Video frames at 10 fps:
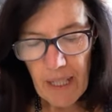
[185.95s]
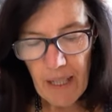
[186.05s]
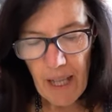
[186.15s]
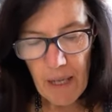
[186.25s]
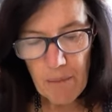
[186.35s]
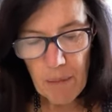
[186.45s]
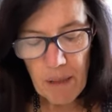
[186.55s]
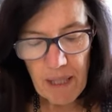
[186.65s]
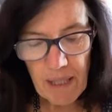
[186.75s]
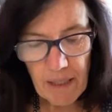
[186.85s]
cada alma
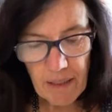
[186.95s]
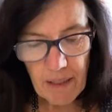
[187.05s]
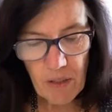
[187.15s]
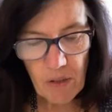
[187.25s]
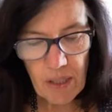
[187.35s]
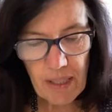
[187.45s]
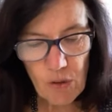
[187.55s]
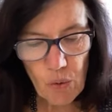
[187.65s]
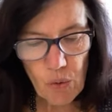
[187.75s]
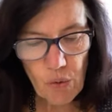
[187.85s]
medite lo que
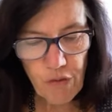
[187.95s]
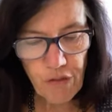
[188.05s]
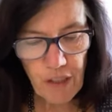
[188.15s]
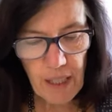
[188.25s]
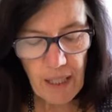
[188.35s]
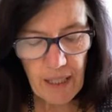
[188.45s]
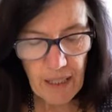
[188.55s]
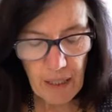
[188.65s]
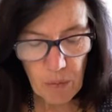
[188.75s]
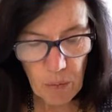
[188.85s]
Jesús sufría en
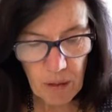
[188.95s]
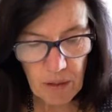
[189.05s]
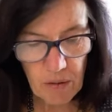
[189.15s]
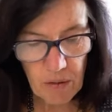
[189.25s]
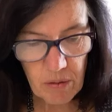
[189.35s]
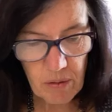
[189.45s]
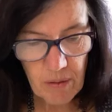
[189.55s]
aquel momento.